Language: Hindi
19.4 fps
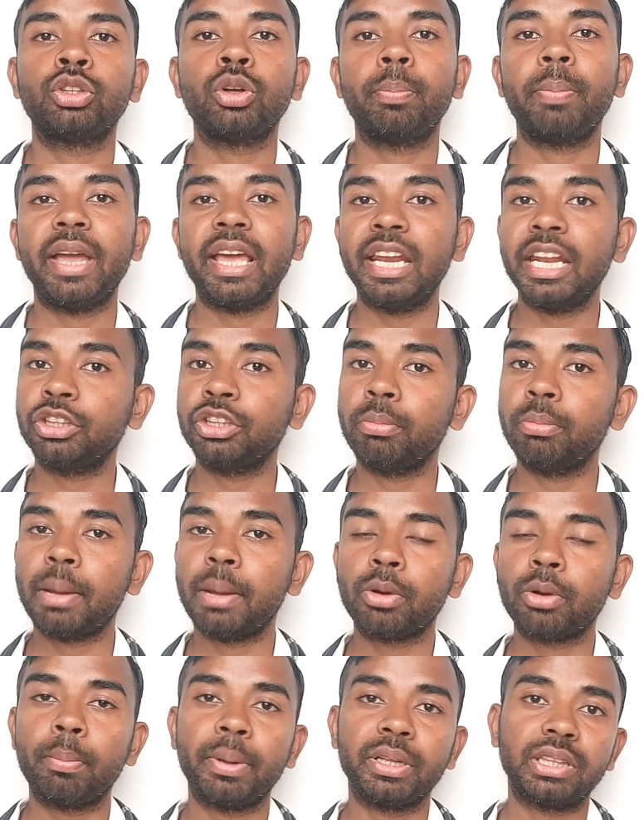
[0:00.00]
तो पहले तो मैं
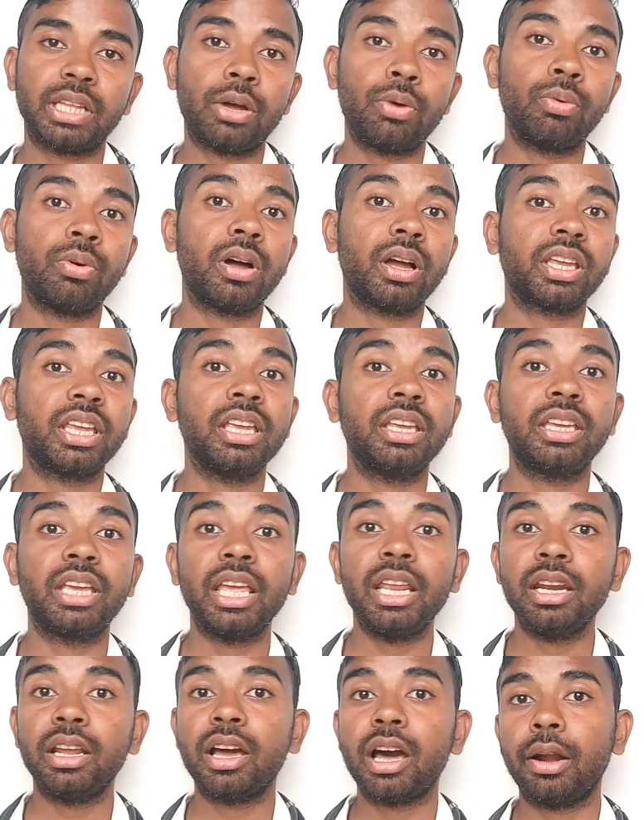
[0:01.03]
आपको बताऊंगा कि
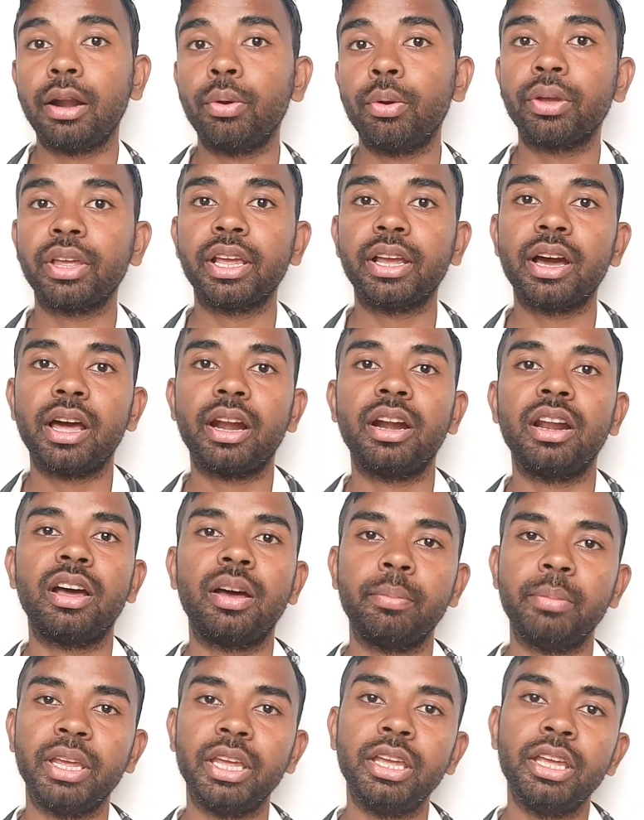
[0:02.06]
किन कारणों के कारण
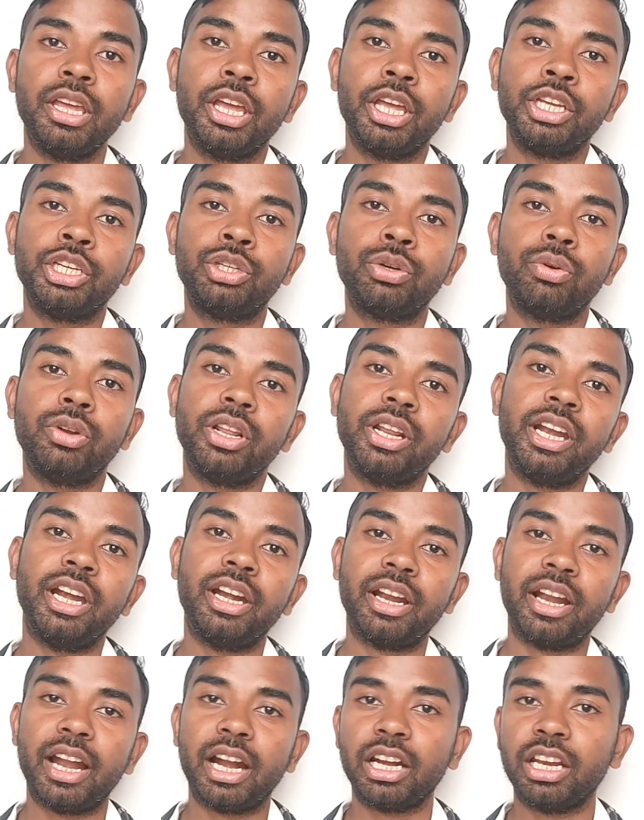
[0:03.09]
हमें
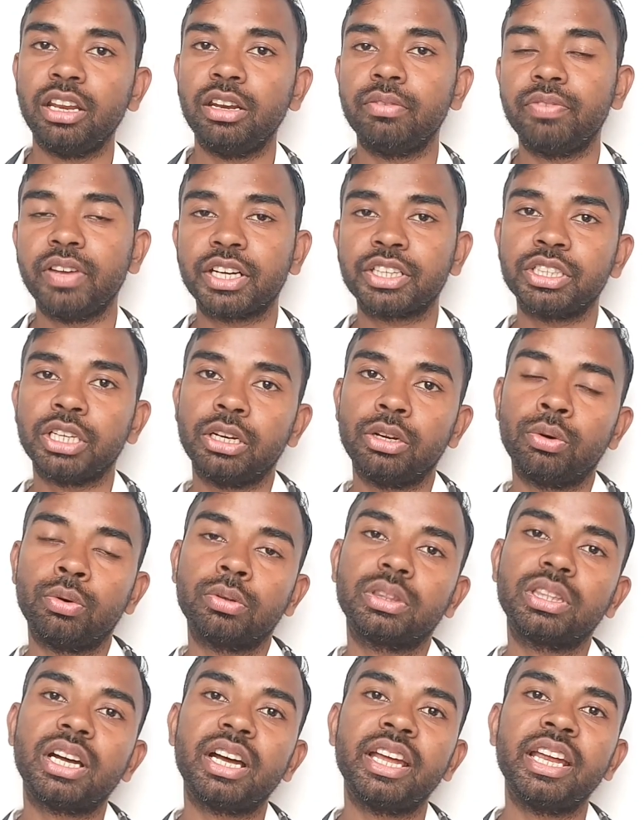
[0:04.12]
यूनरी ट्रैक्ट इन्फेक्शन
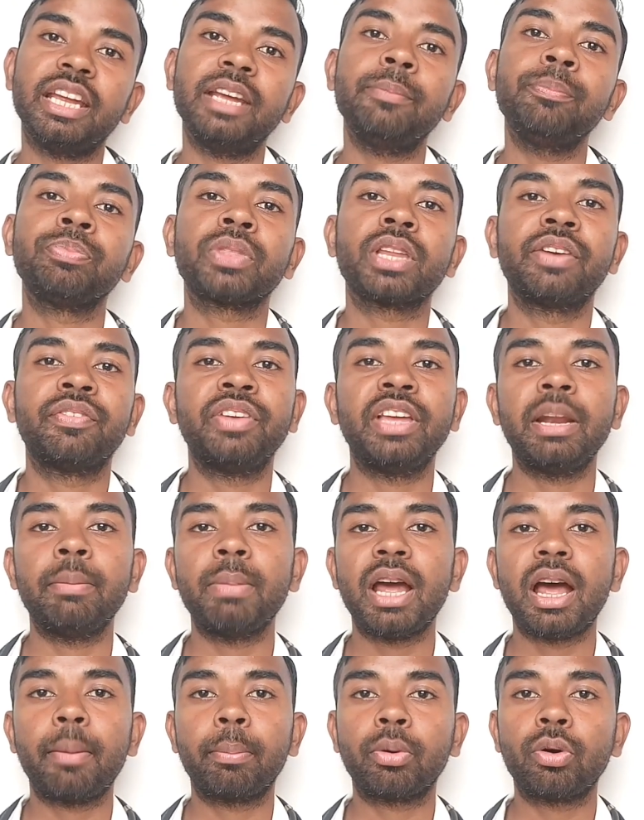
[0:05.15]
होता है फिर
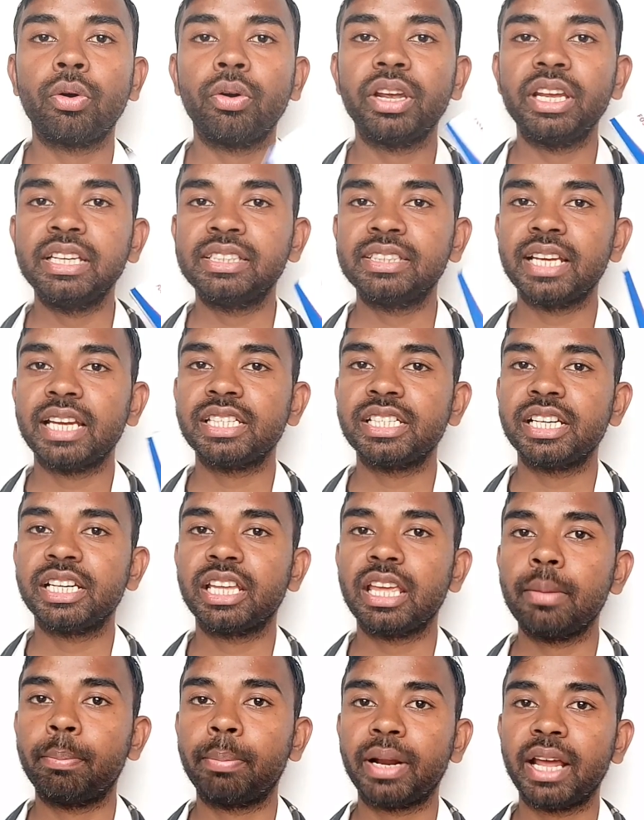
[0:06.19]
मैं आपको इस
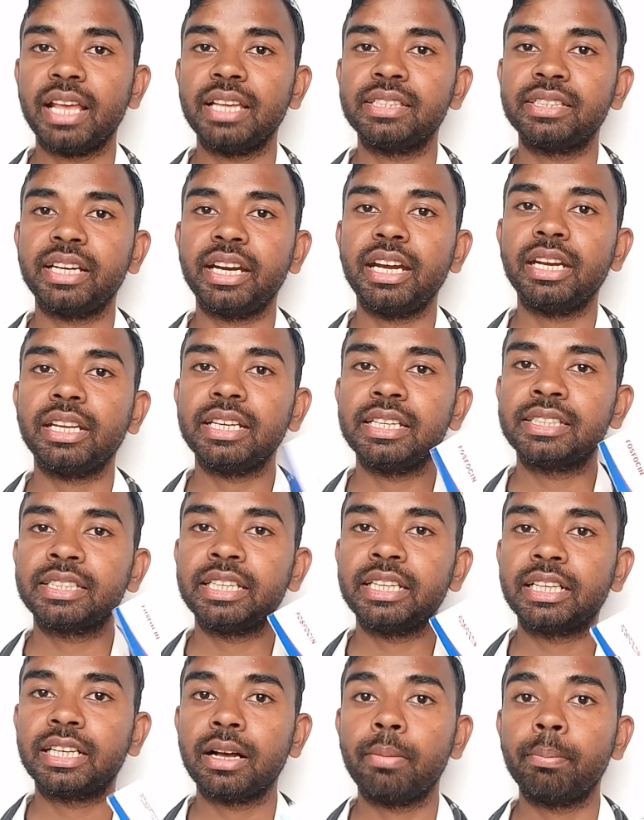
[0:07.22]
सैचेट के प्राइस रेट
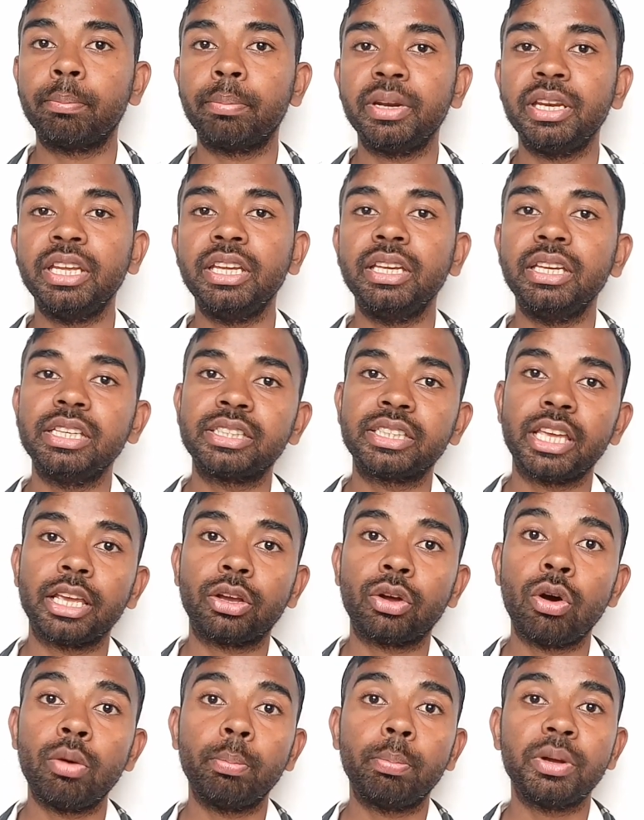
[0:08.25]
इसकी कंपनी
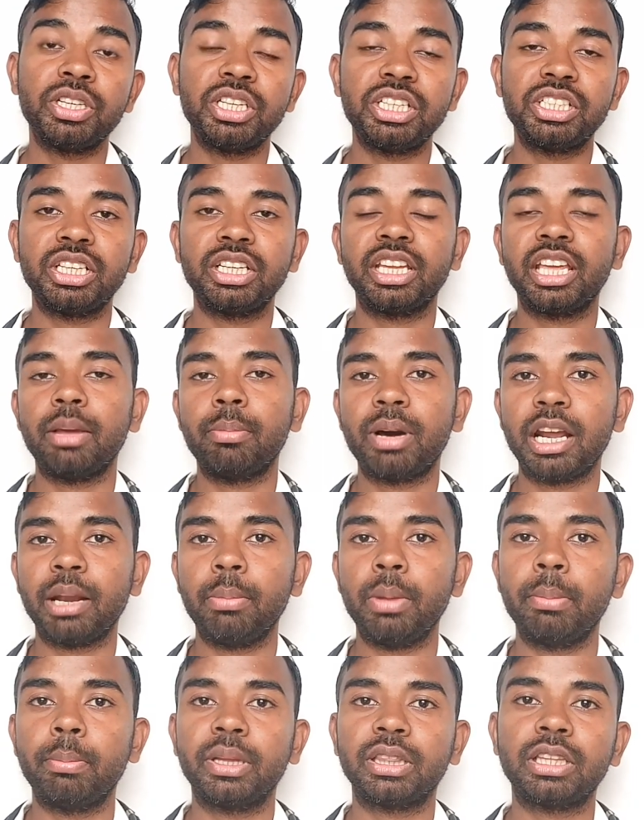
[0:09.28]
इसके कॉम्पोजिशन के
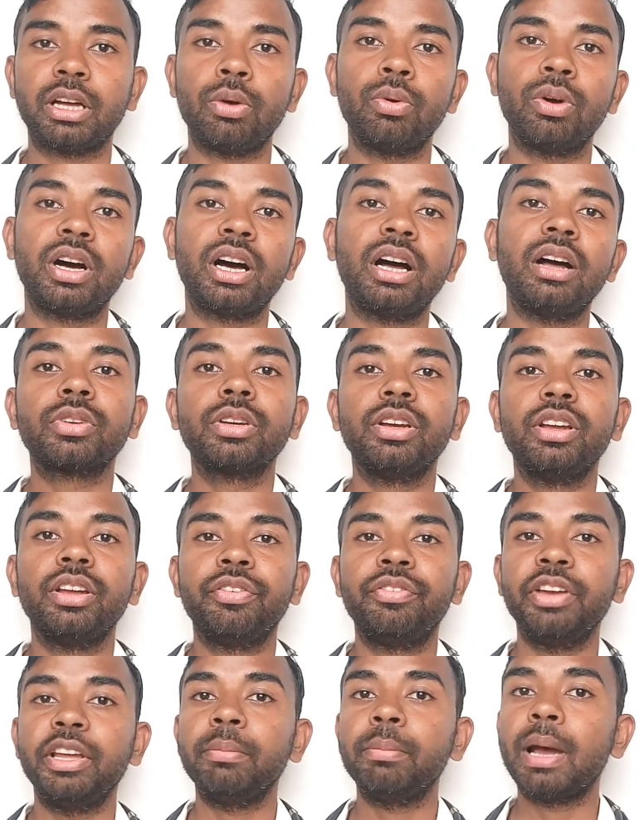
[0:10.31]
बारे में बताऊंगा
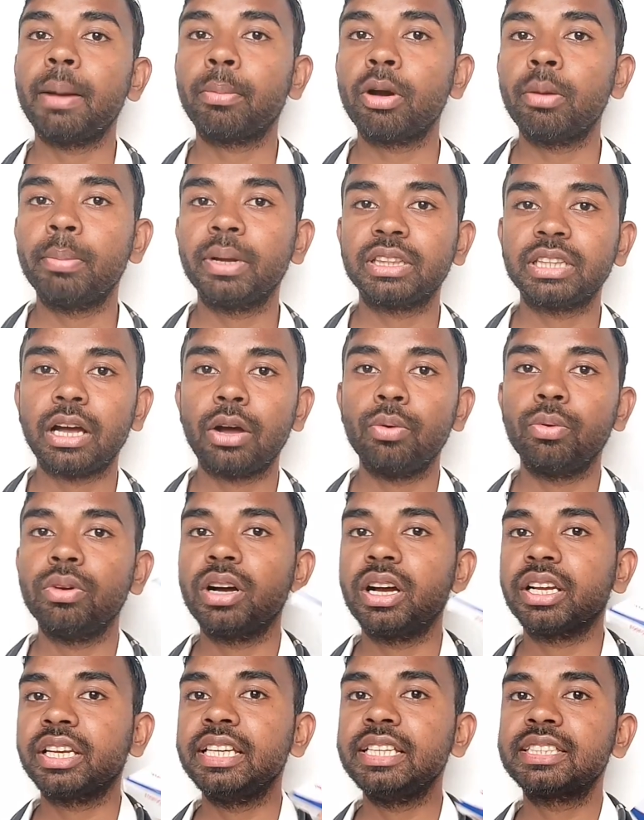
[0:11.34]
फिर मैं आपको
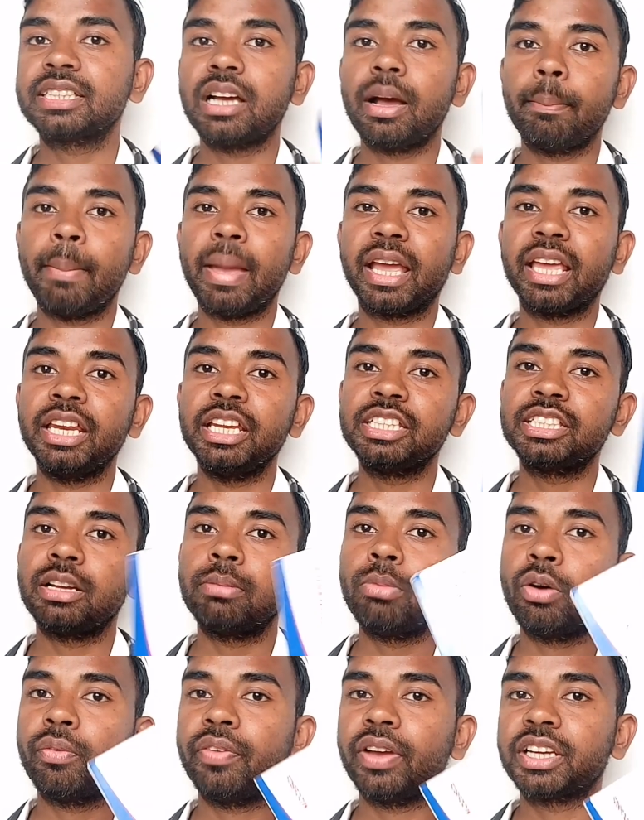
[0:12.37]
बताऊंगा कि इसका
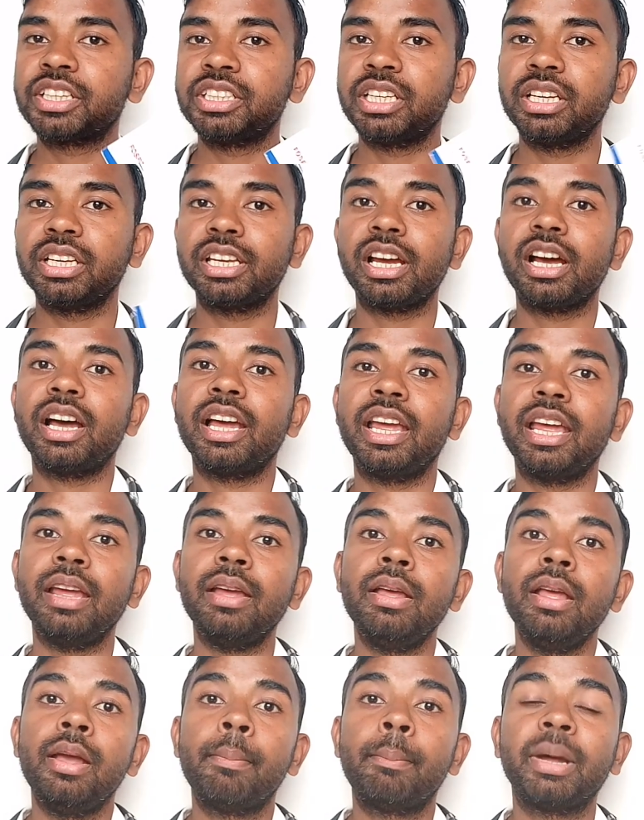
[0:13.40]
मैकेनिज्म ऑफ एक्शन क्या
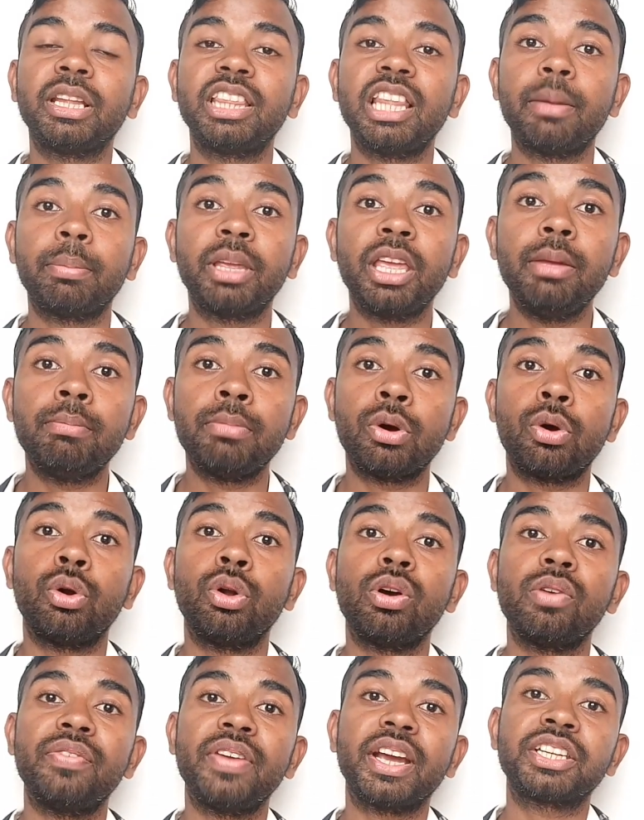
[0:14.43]
है मतलब कि
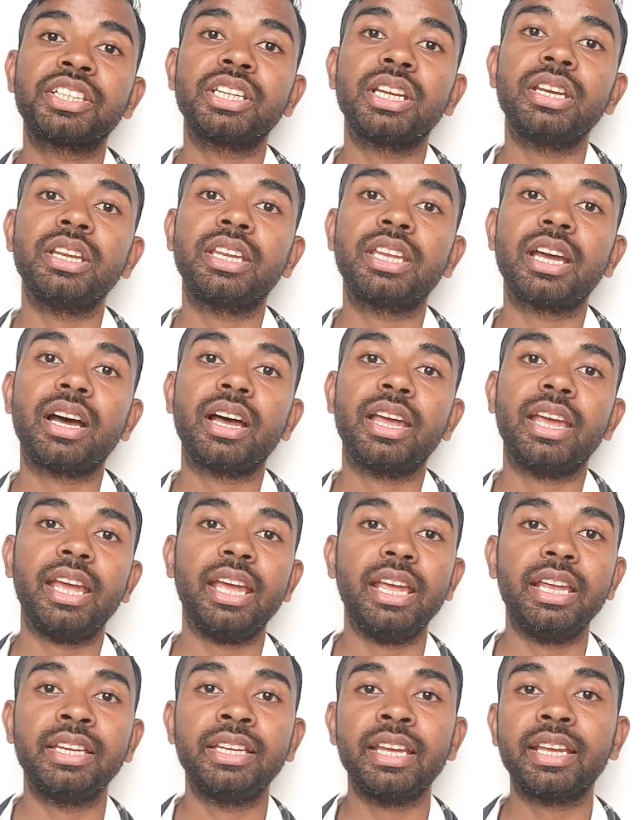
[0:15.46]
मोड ऑफ एक्शन क्या
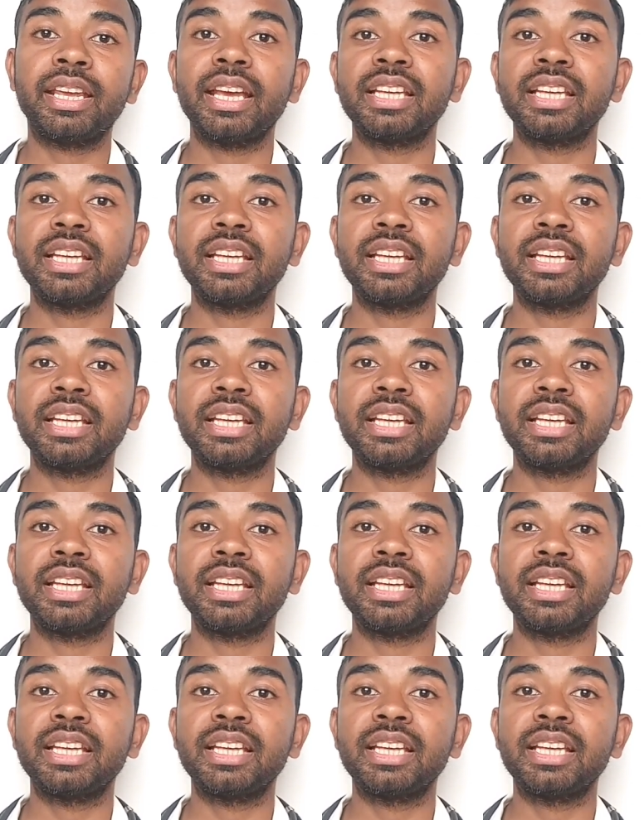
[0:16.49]
है ये